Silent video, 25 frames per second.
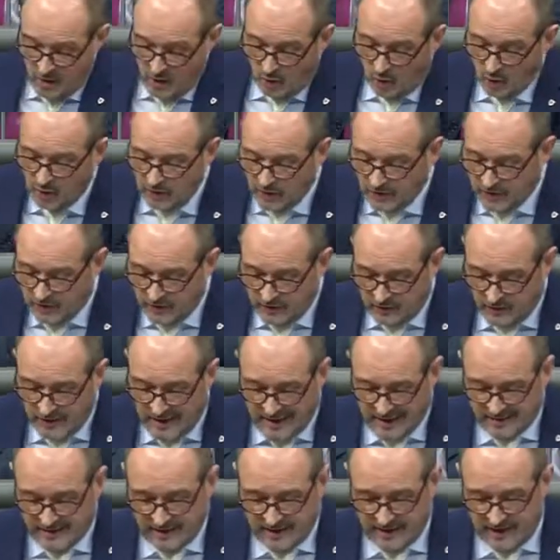unseres
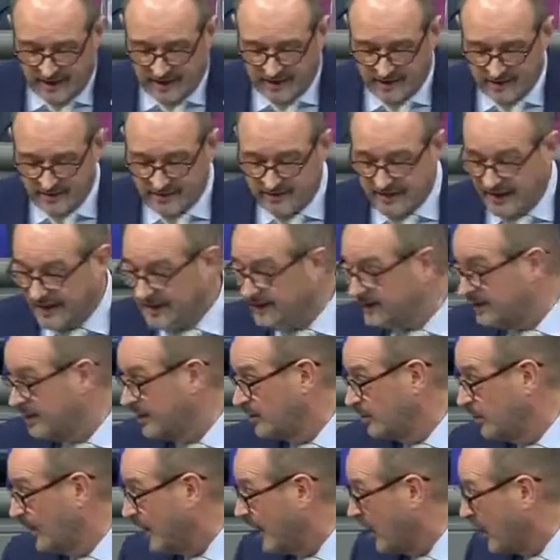Vaterlandes längst
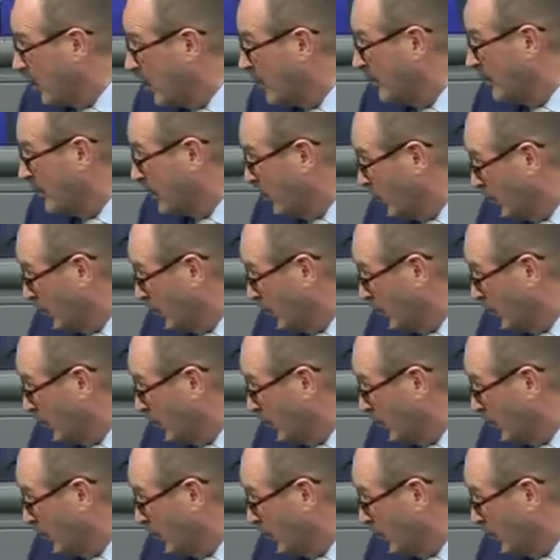nicht mehr der Robin